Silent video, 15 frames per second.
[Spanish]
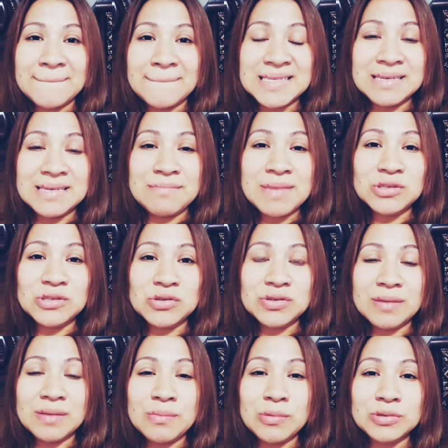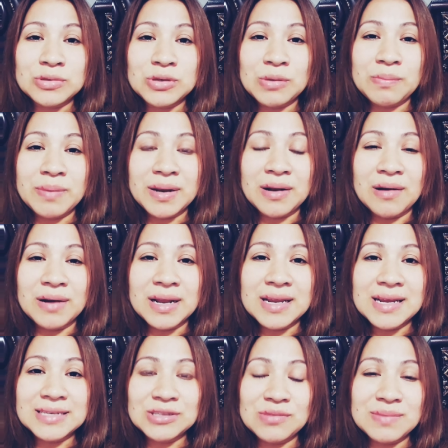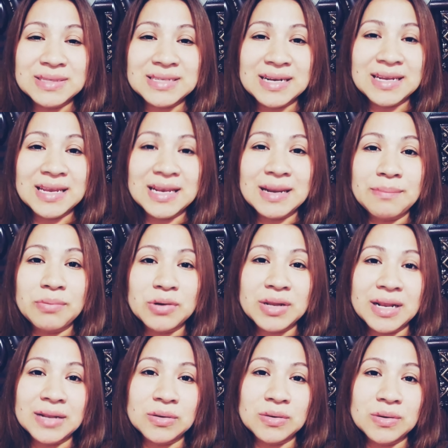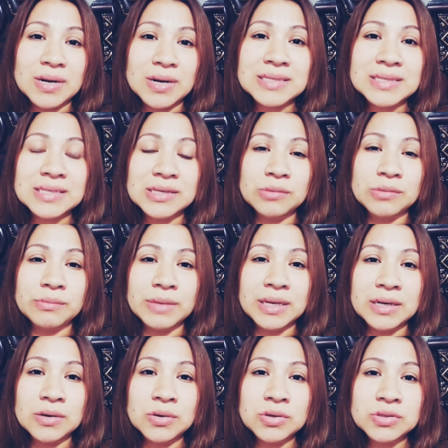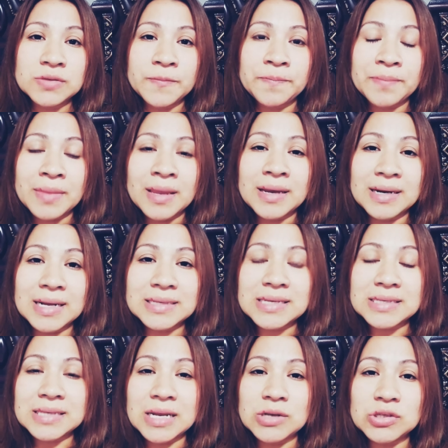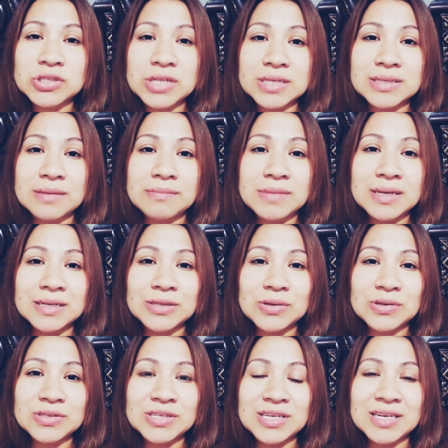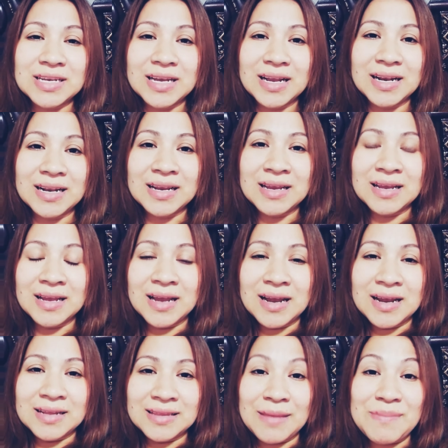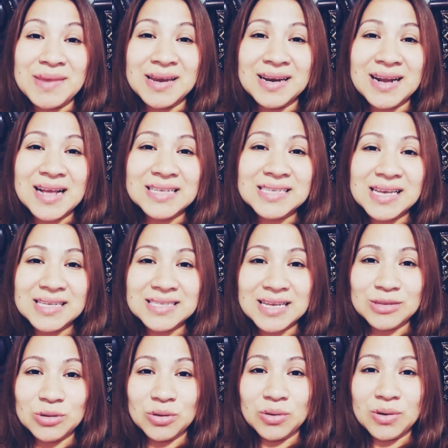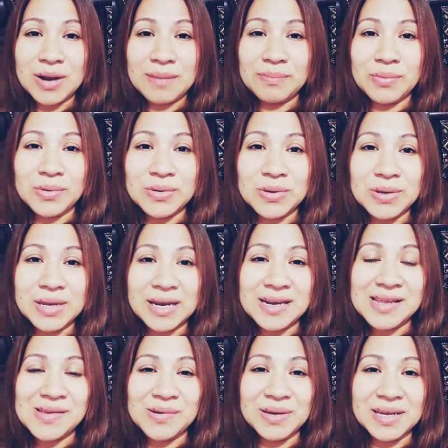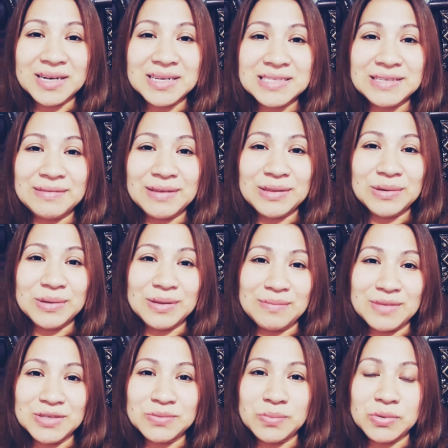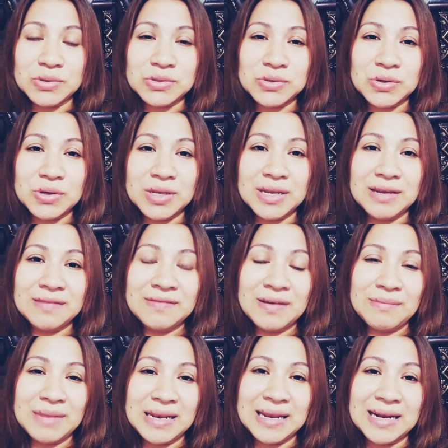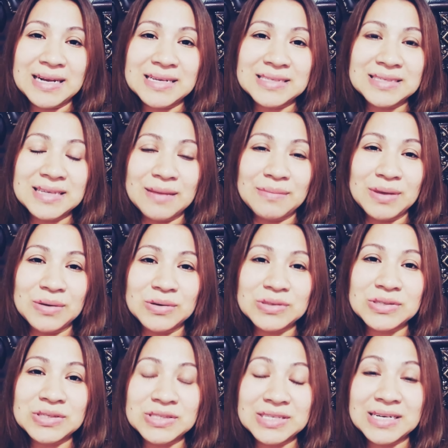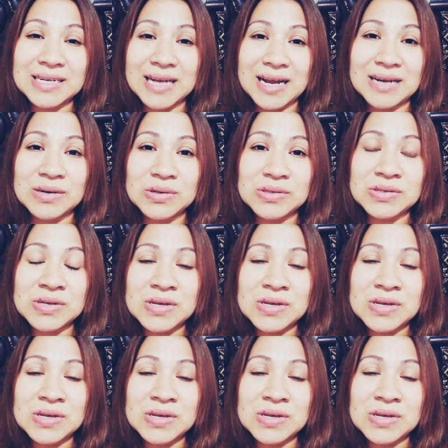Sí me asusté mucho, pero ahora ya estoy más tranquila porque el dolor ha sido menos gracias a los tratamientos y el también gracias a todo el apoyo y cariño que he recibido de mi esposo y familiares y amigos cercanos.